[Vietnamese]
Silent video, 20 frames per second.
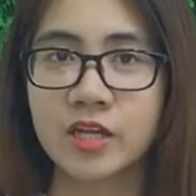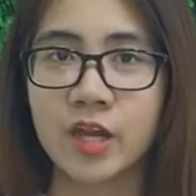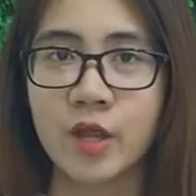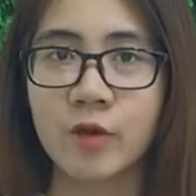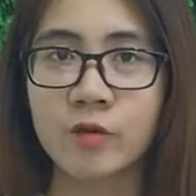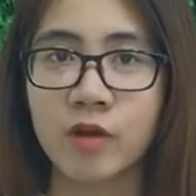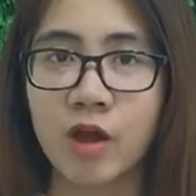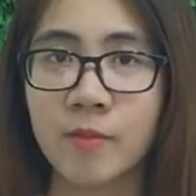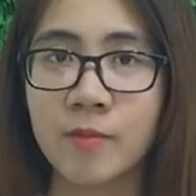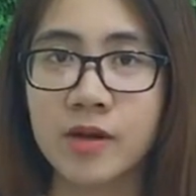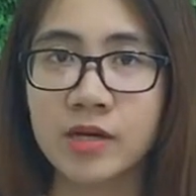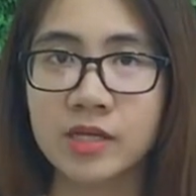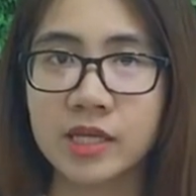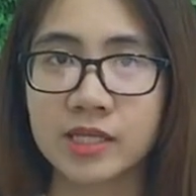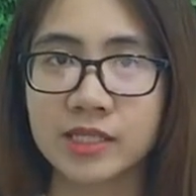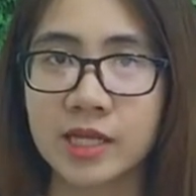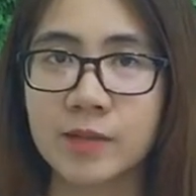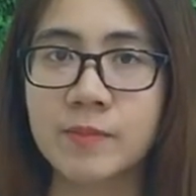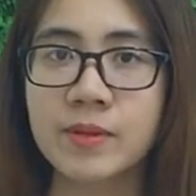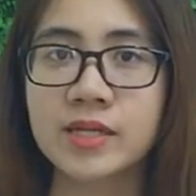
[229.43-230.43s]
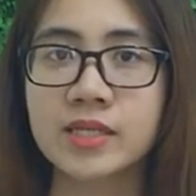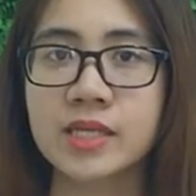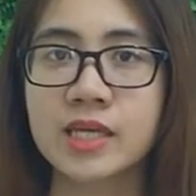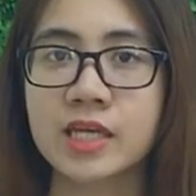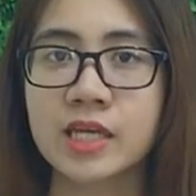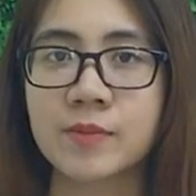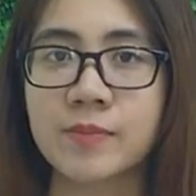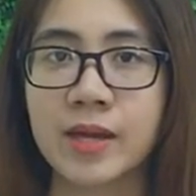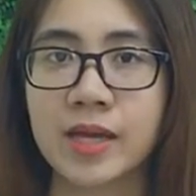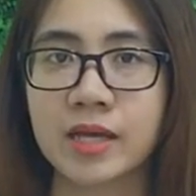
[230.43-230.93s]
nếu có bất kỳ thắc mắc
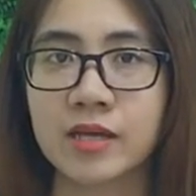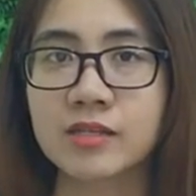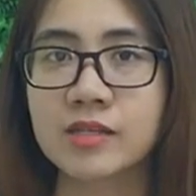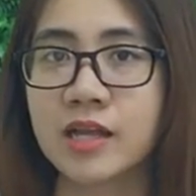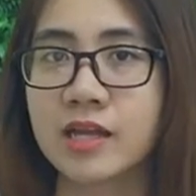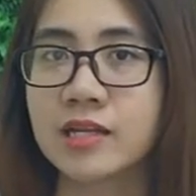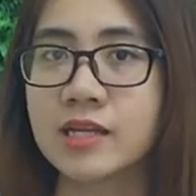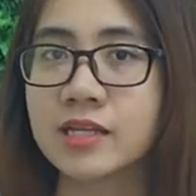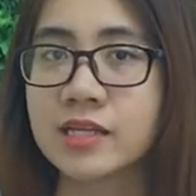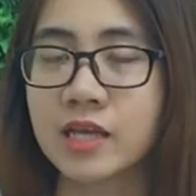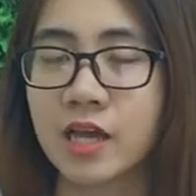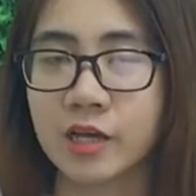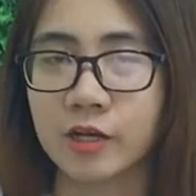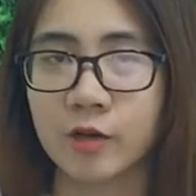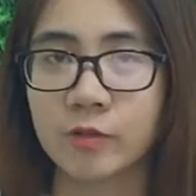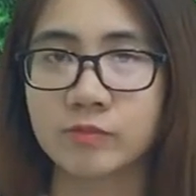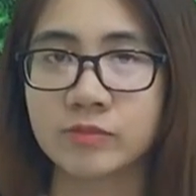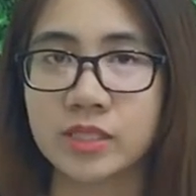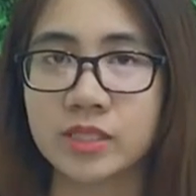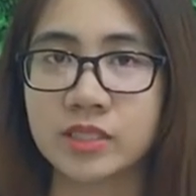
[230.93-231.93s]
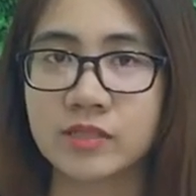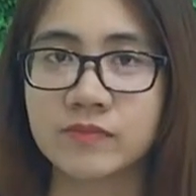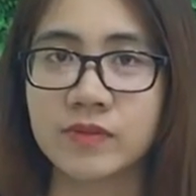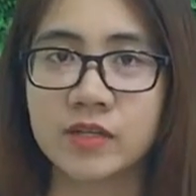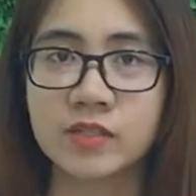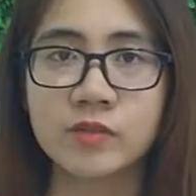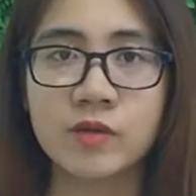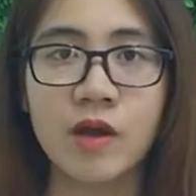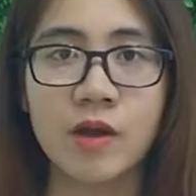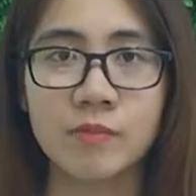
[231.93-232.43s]
gì các bạn có thể liên hệ công ty tư
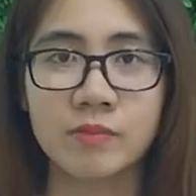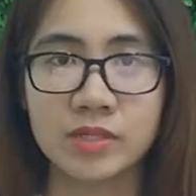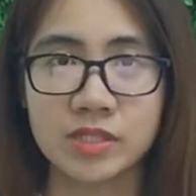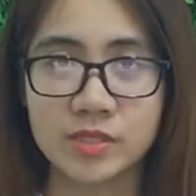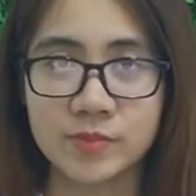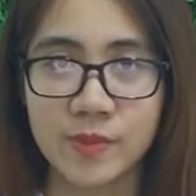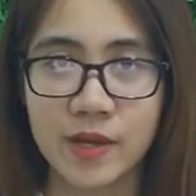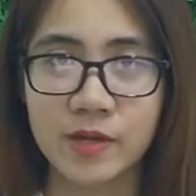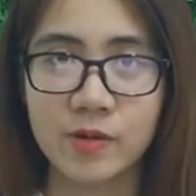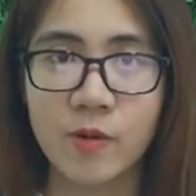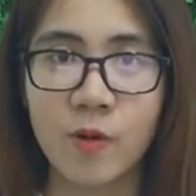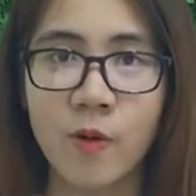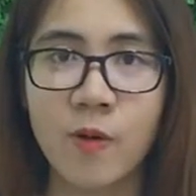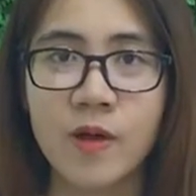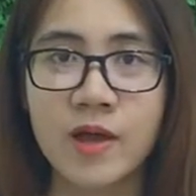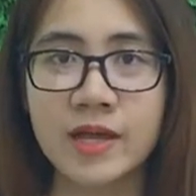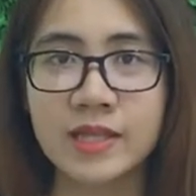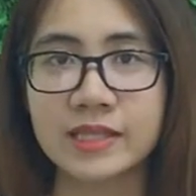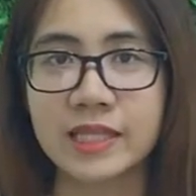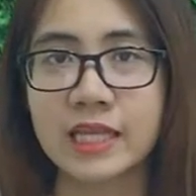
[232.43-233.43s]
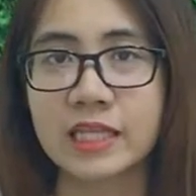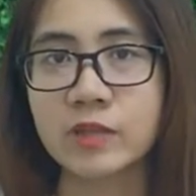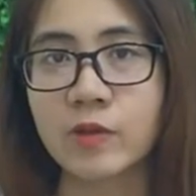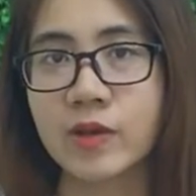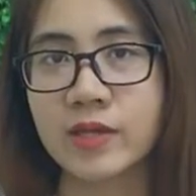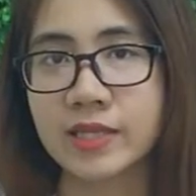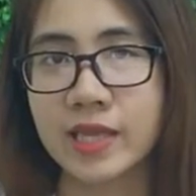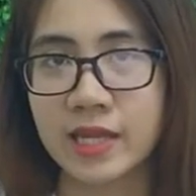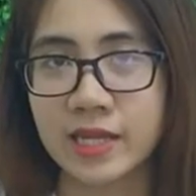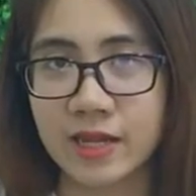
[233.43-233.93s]
vấn du học Inspido tại
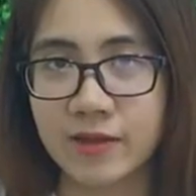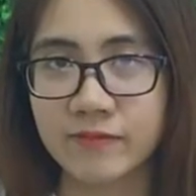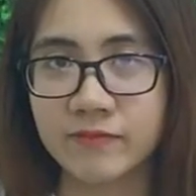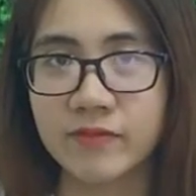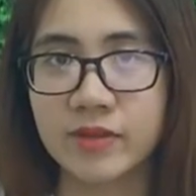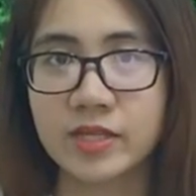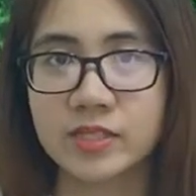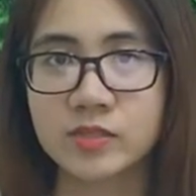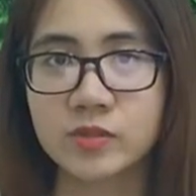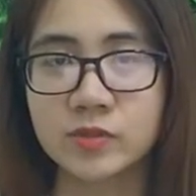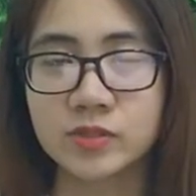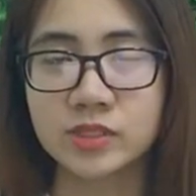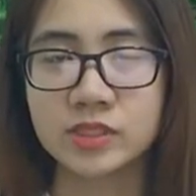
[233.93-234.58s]
tòa nhà Nam Việt số